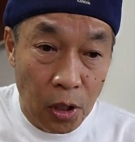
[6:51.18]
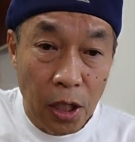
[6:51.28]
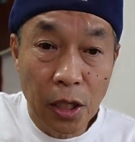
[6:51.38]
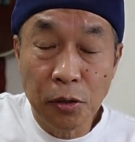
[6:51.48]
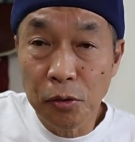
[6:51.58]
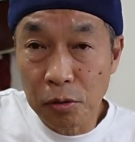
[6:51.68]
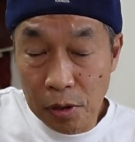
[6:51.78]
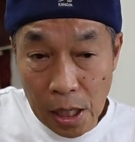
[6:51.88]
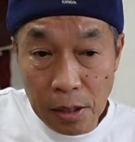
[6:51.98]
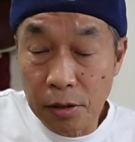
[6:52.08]
という
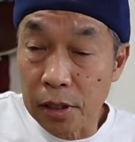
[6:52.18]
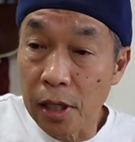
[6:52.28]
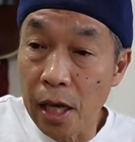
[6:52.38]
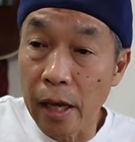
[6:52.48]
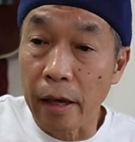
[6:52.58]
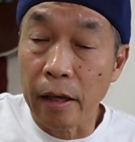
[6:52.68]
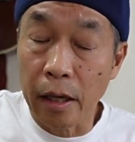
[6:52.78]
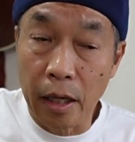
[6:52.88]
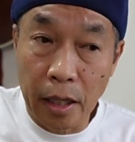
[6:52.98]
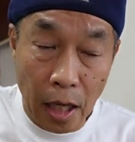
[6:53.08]
感じ
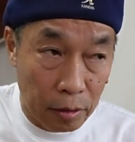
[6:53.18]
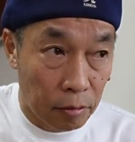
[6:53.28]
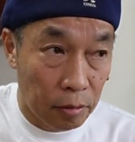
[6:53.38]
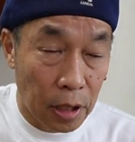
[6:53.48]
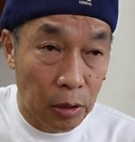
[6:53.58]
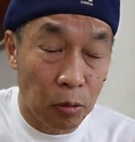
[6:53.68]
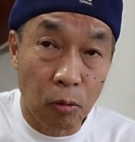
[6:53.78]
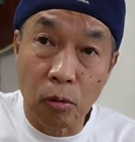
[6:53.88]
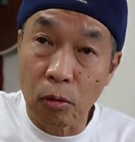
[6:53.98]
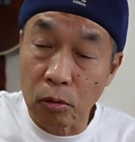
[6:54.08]
で、やったと
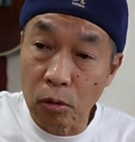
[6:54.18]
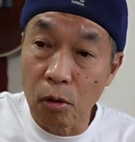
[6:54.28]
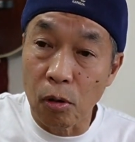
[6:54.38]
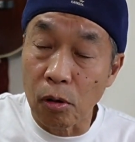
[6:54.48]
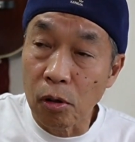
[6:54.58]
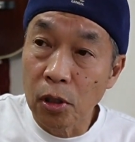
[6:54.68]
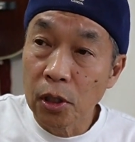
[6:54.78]
ころ、